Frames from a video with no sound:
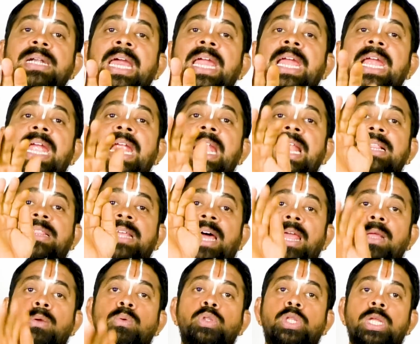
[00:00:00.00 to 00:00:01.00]
டெய்லி
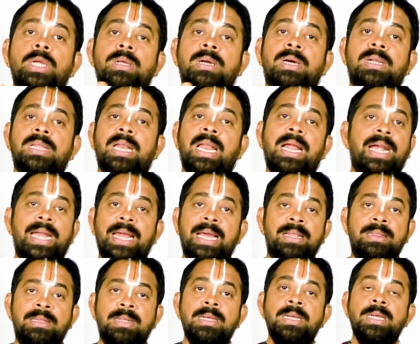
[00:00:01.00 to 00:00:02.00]
தலை குத்திங்கிறதெல்லாம்
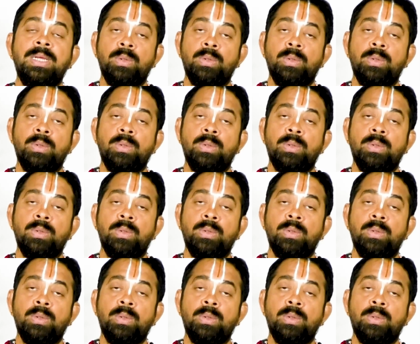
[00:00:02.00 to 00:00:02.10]
கிடையாது